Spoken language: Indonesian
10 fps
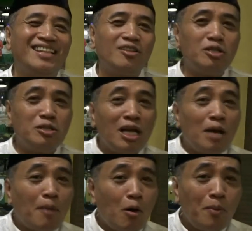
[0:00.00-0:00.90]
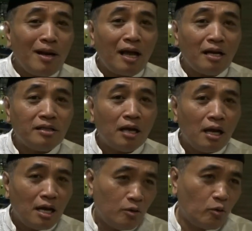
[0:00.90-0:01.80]
Terus mau pilkada,
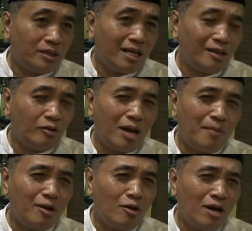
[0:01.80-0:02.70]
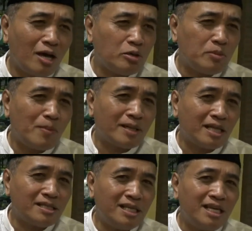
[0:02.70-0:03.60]
dong silaturahmi kok harus
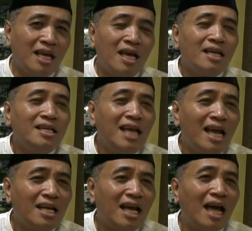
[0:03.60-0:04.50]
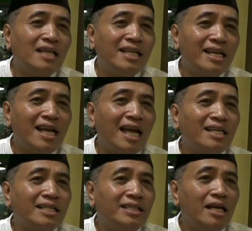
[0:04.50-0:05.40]
membatasi yang hadir
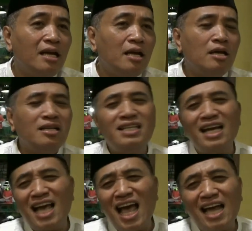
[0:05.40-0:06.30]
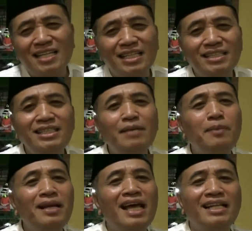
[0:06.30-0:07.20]
kadesnya saya kadis ya
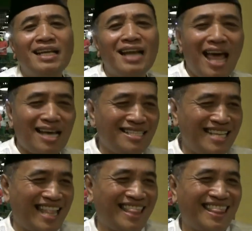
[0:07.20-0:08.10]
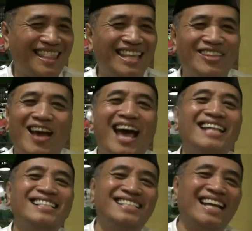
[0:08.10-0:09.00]
pilihannya rakyat
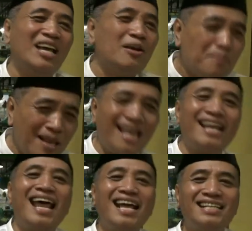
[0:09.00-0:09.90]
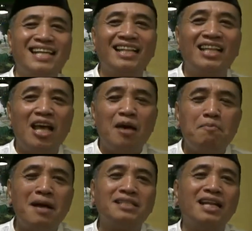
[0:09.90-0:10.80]
belanja pilihan rakyat
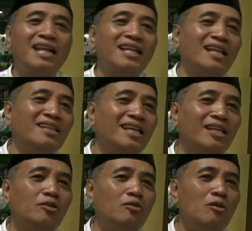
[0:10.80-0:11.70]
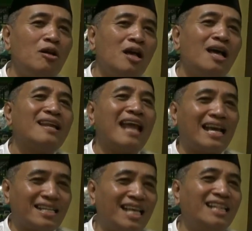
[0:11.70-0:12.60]
masalah nanti itu
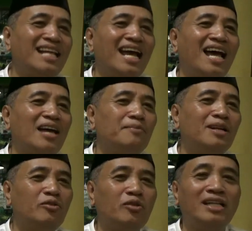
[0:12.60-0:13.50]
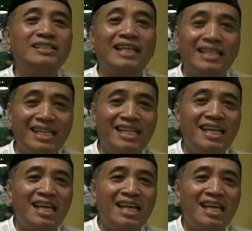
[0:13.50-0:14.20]
rakyat yang akan menentukan jadi